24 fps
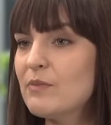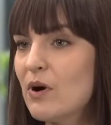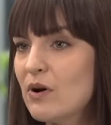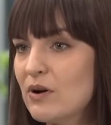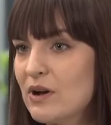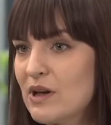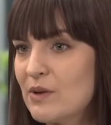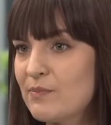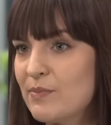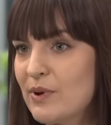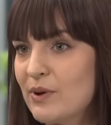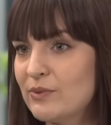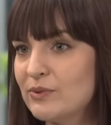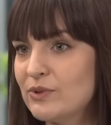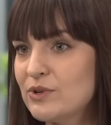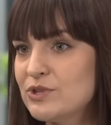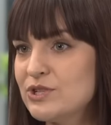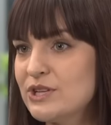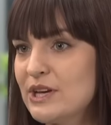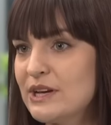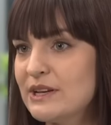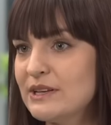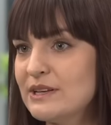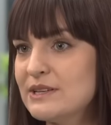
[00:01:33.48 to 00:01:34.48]
mąkę
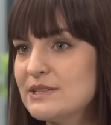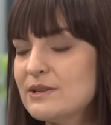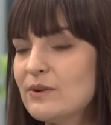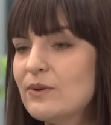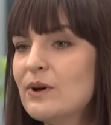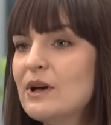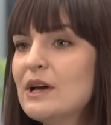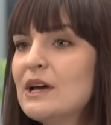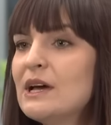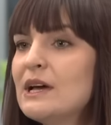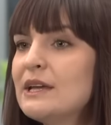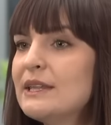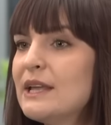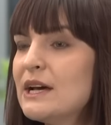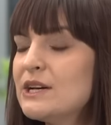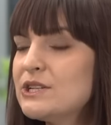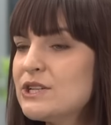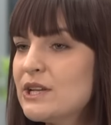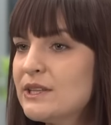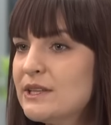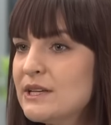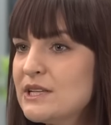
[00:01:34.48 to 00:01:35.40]
pełnoziarnistą. Także